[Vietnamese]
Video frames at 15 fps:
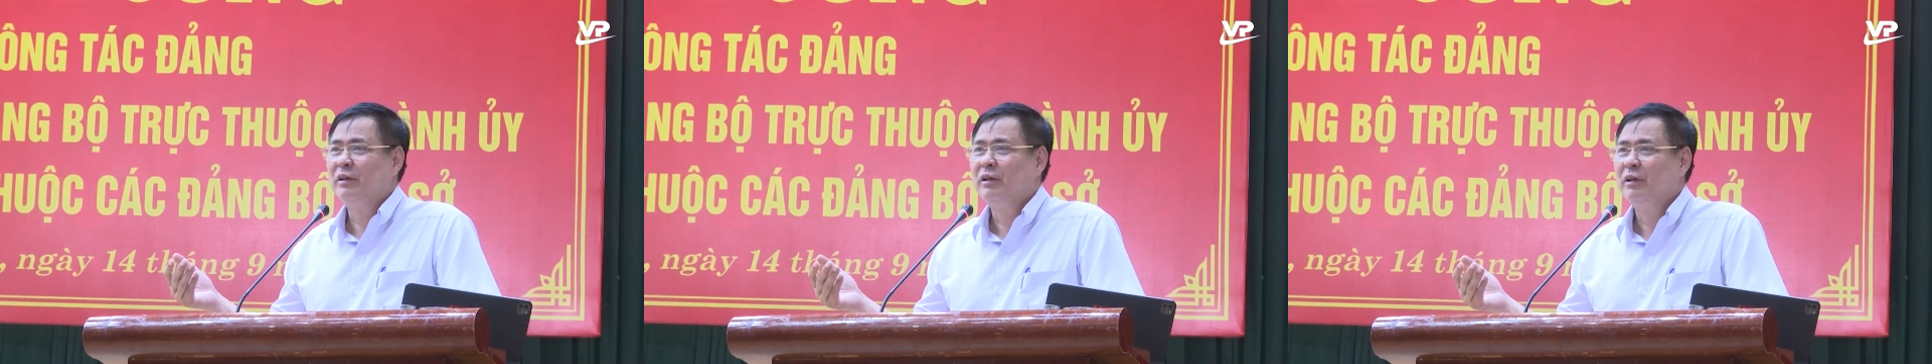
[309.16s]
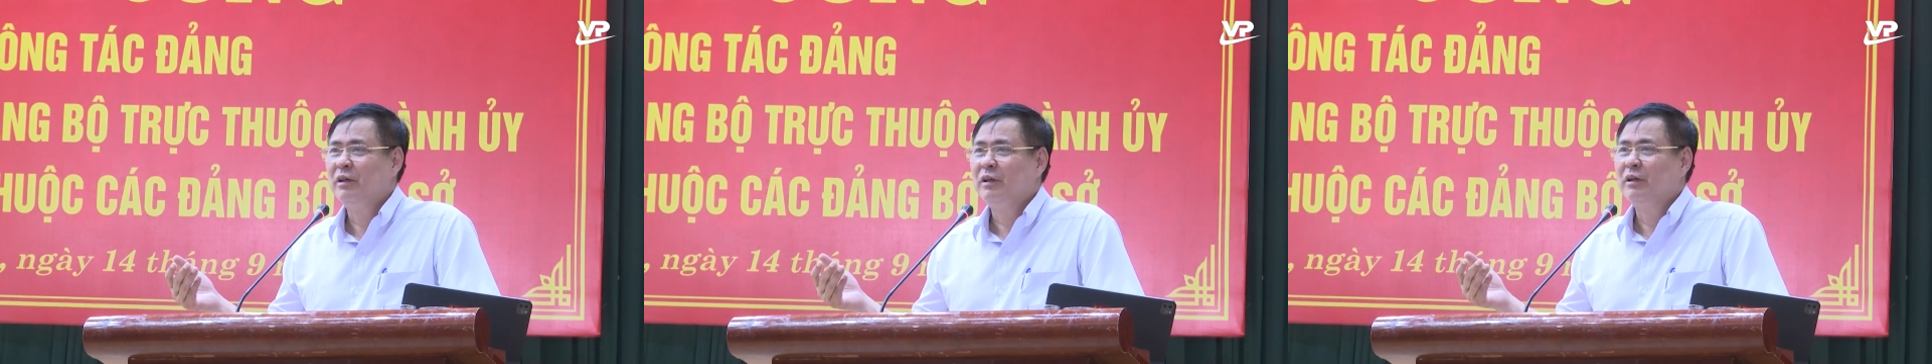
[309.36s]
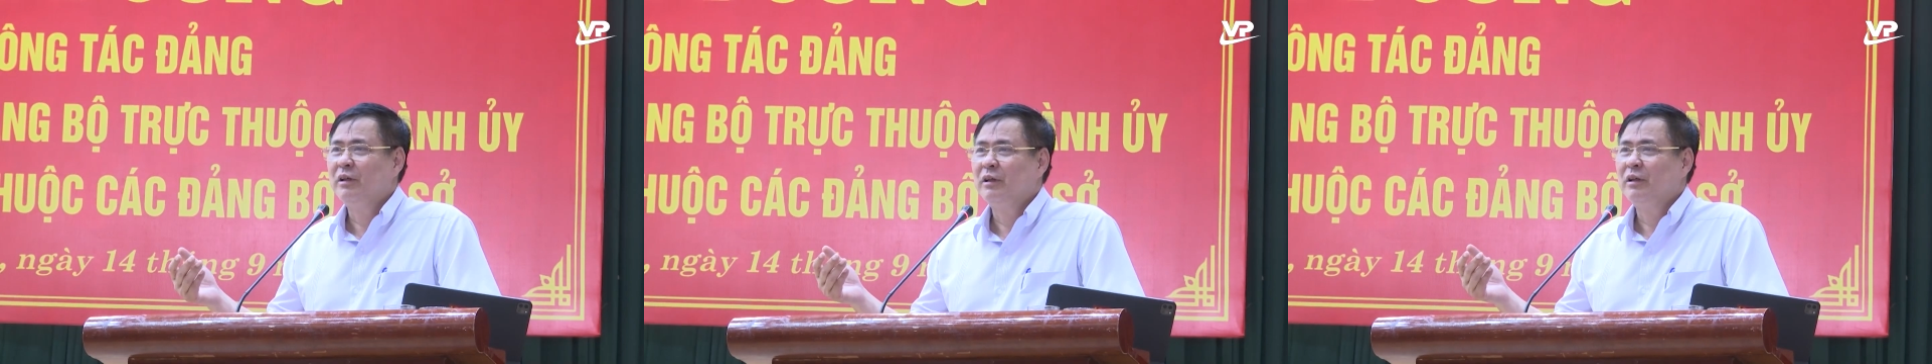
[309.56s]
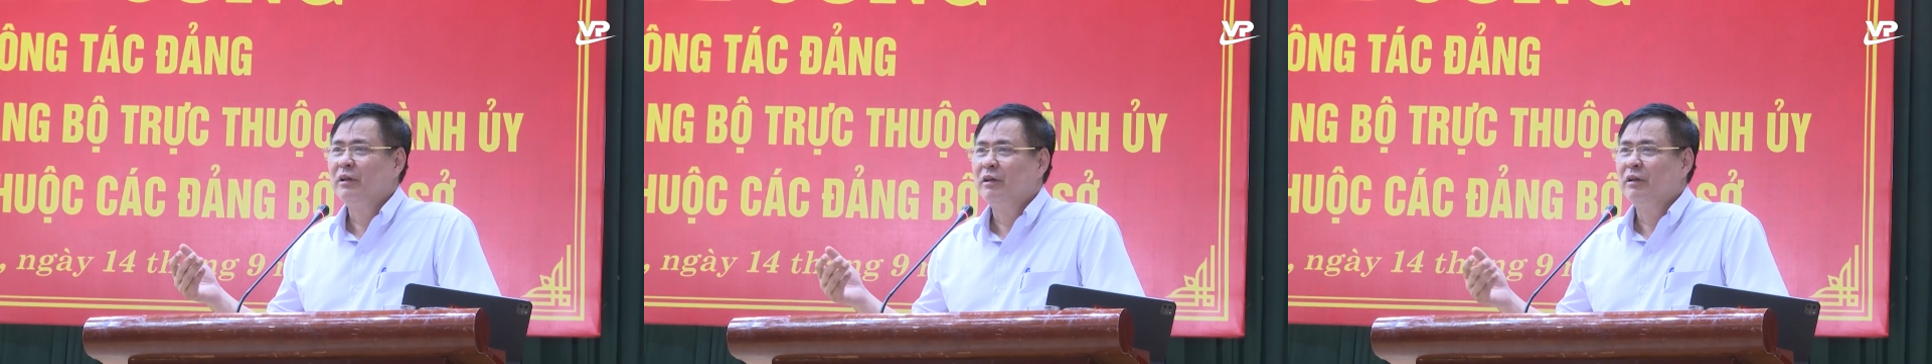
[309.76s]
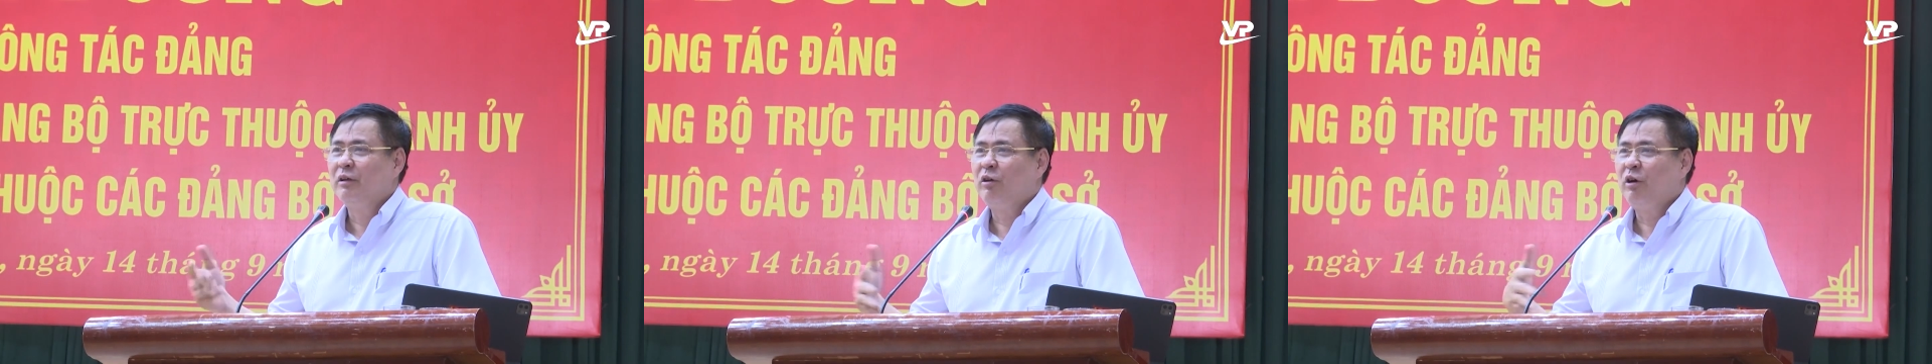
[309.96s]
thư Thành ủy Vĩnh
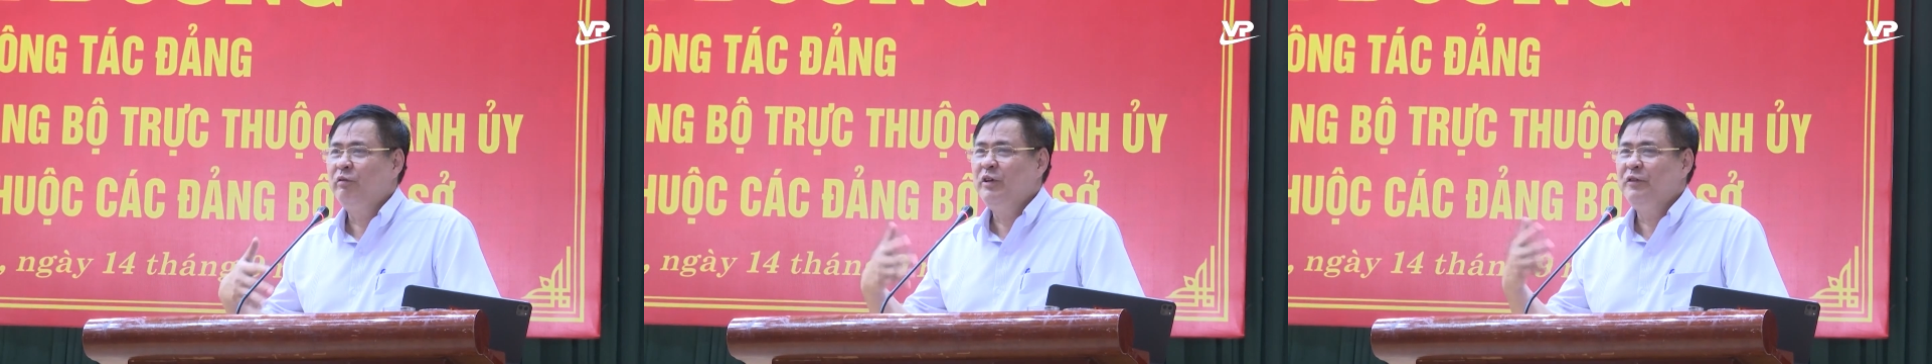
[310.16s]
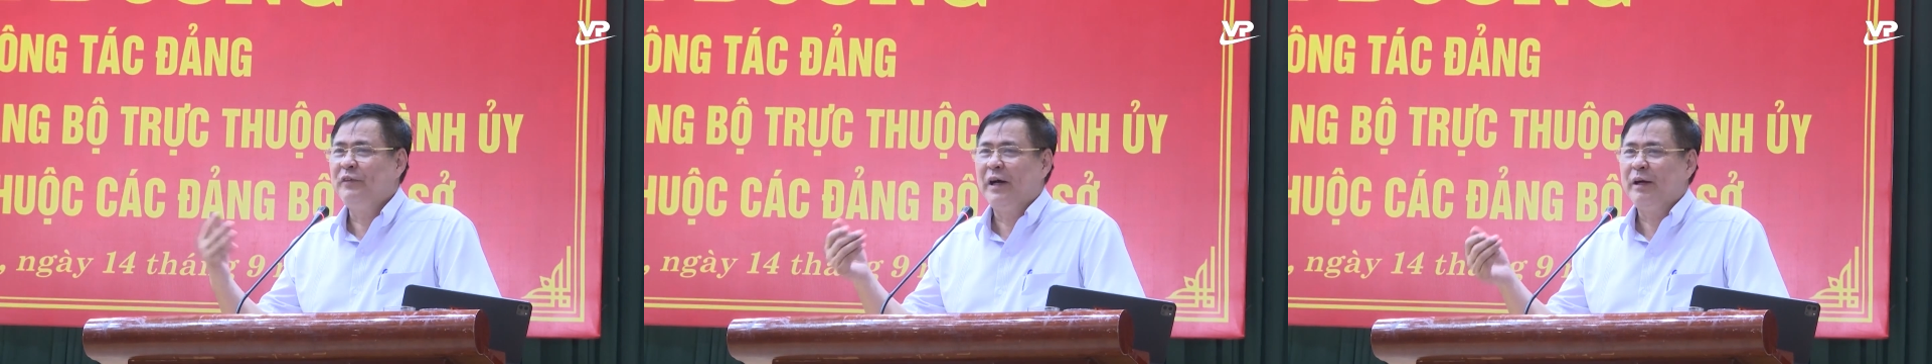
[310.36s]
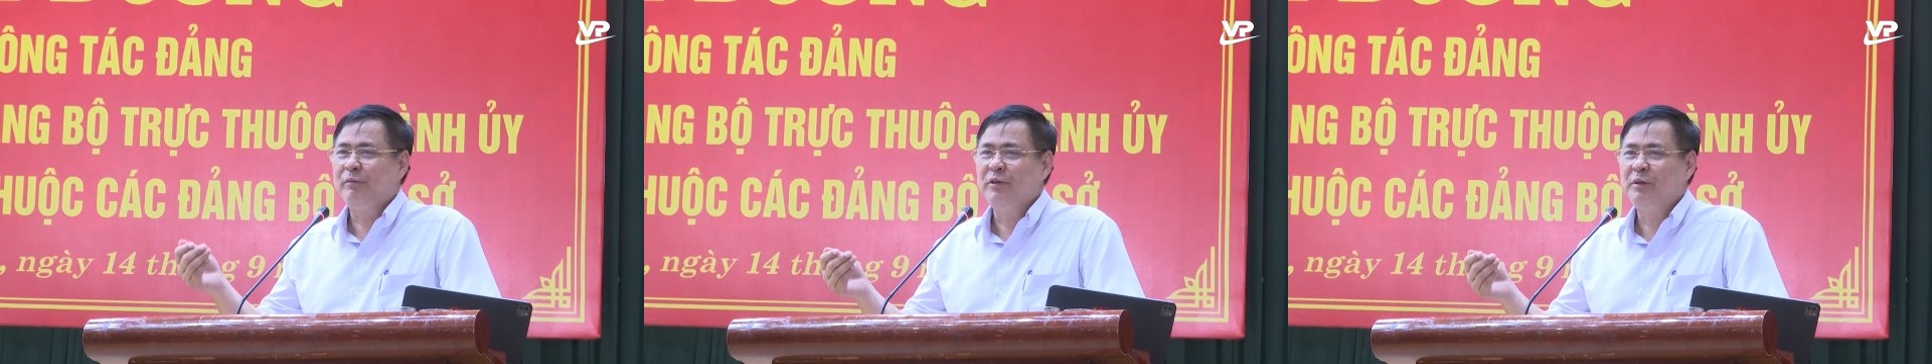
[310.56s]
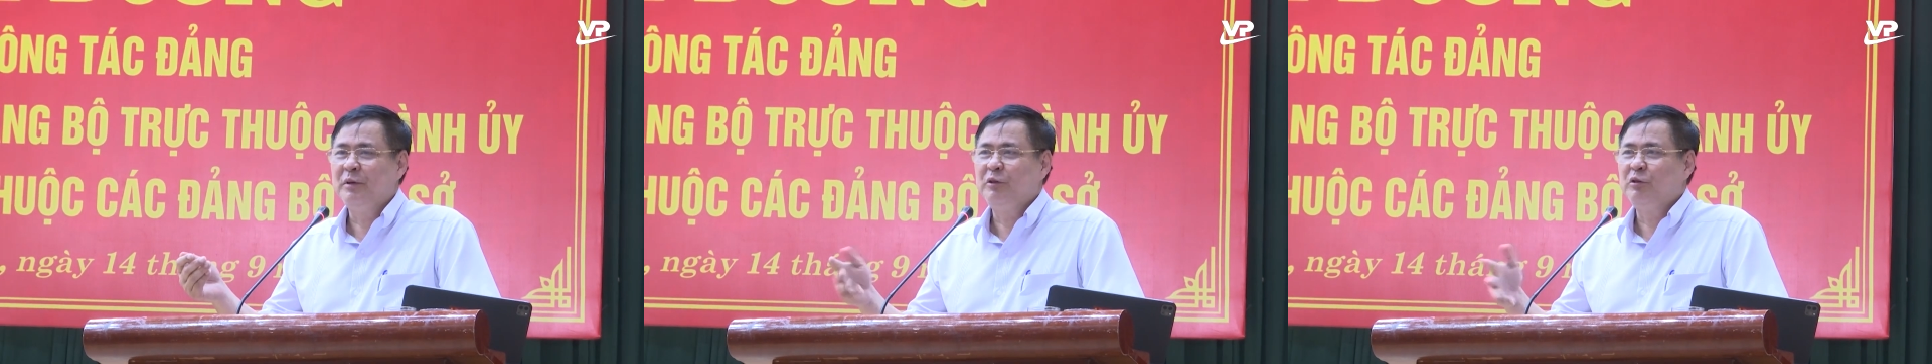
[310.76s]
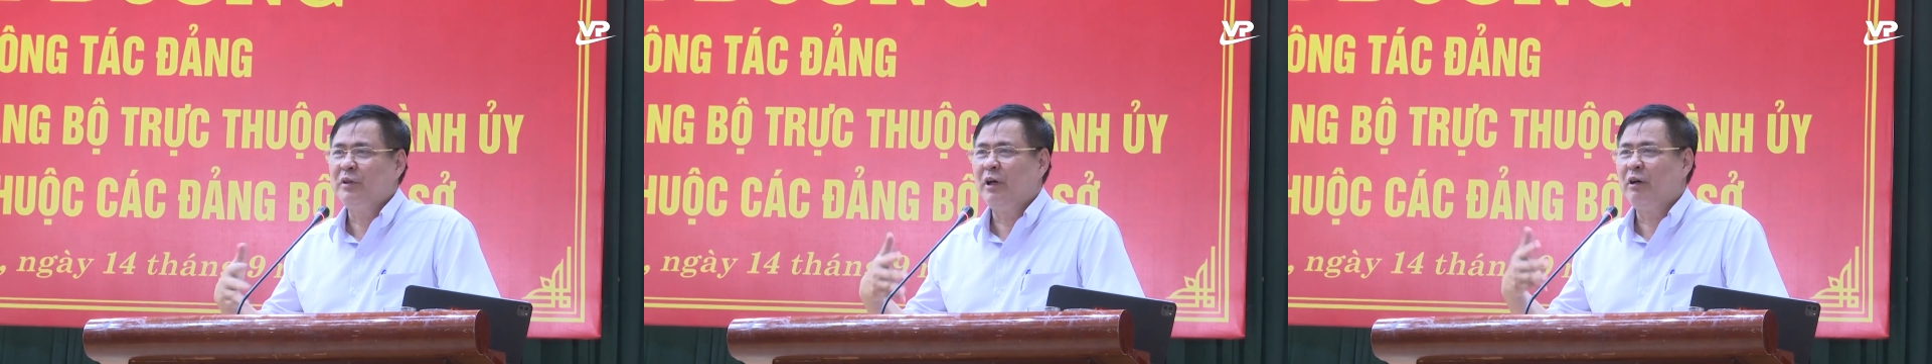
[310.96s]
Yên đã trực tiếp
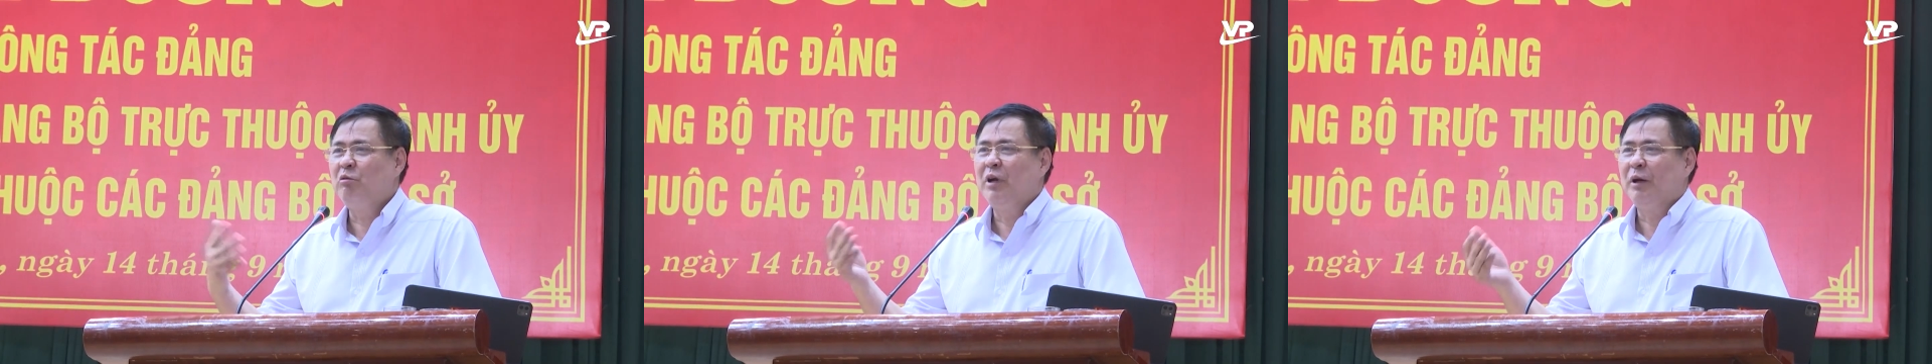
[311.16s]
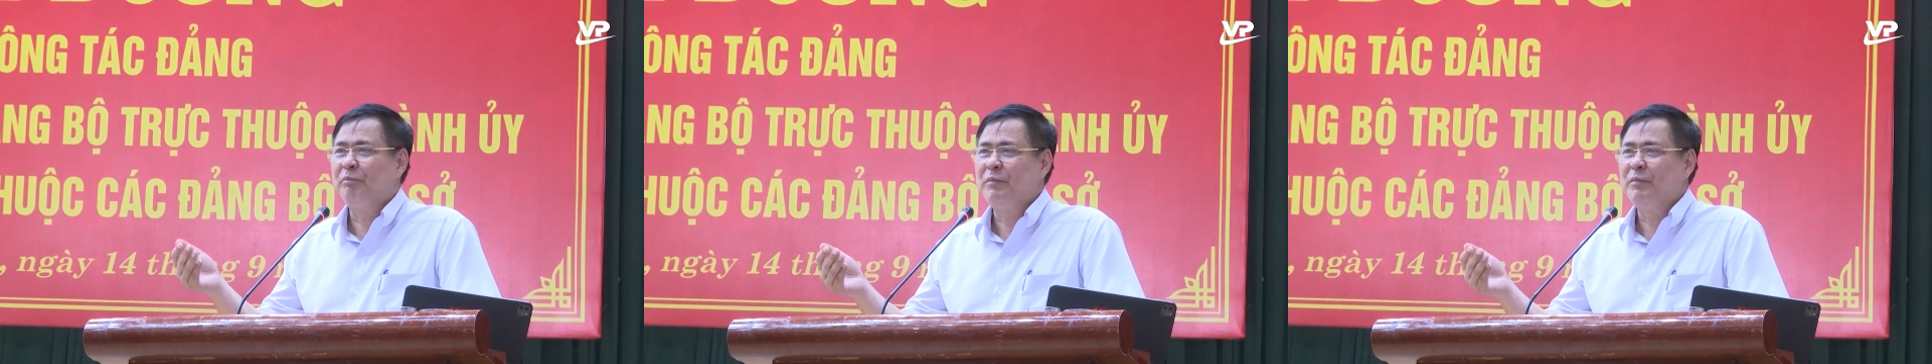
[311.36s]
truyền đạt tình hình